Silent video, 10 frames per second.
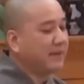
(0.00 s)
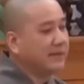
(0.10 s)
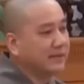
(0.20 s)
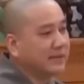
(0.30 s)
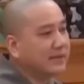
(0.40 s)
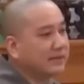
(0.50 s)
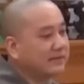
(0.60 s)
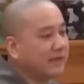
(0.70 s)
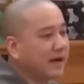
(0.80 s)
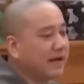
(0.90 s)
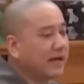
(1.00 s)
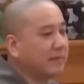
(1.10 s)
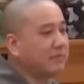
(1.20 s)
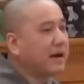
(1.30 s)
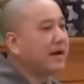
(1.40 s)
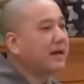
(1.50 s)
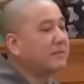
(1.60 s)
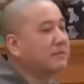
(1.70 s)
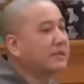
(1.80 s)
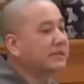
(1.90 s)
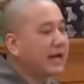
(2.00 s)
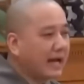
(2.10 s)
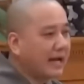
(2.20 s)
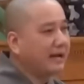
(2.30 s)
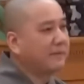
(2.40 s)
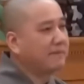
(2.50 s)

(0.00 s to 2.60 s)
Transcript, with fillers: từ cái chữ phạn là paramita